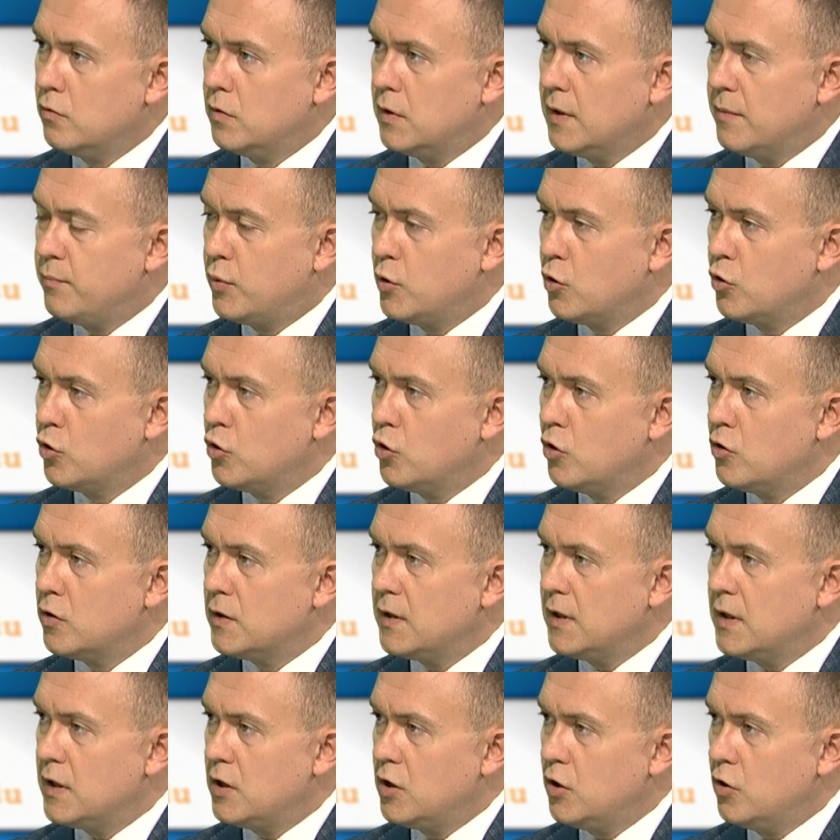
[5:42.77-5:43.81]
Te
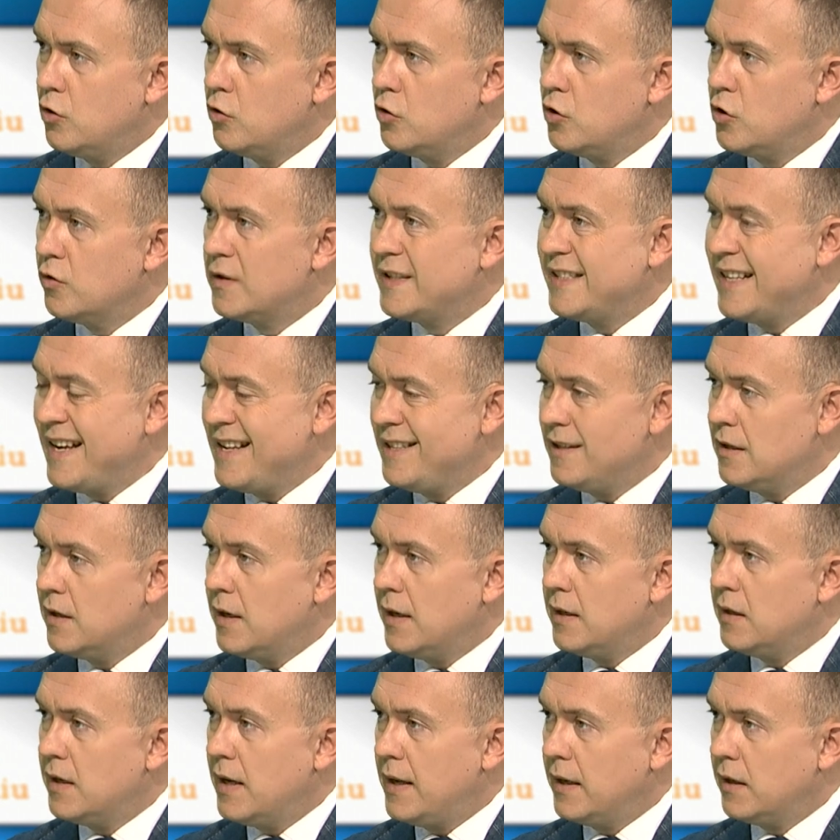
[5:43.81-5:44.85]
prognozy, jeśli chodzi o ceny
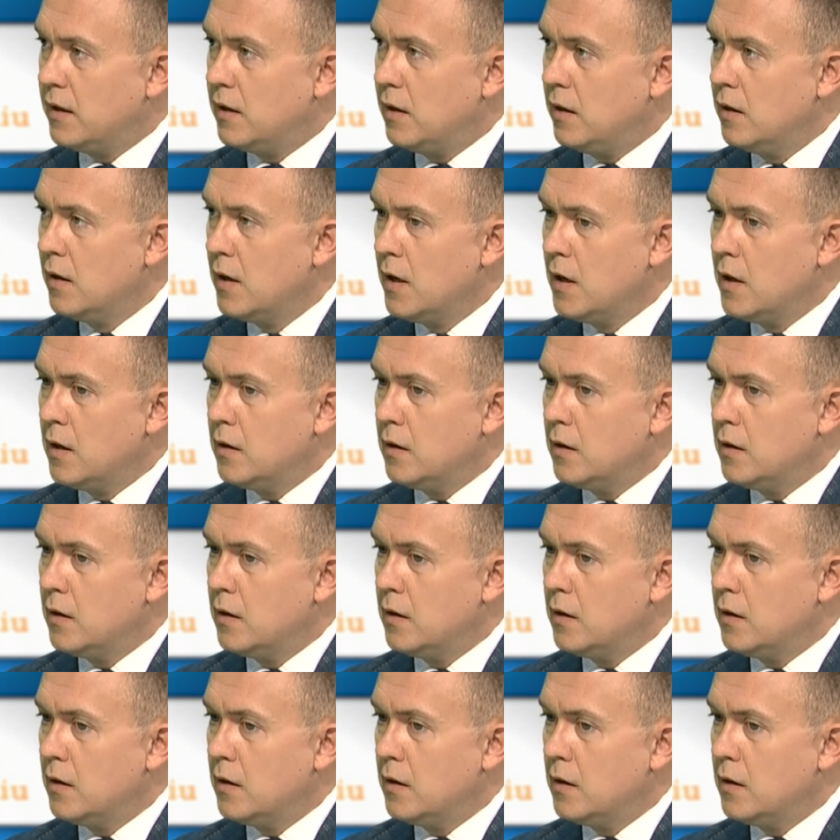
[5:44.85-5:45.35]
energii,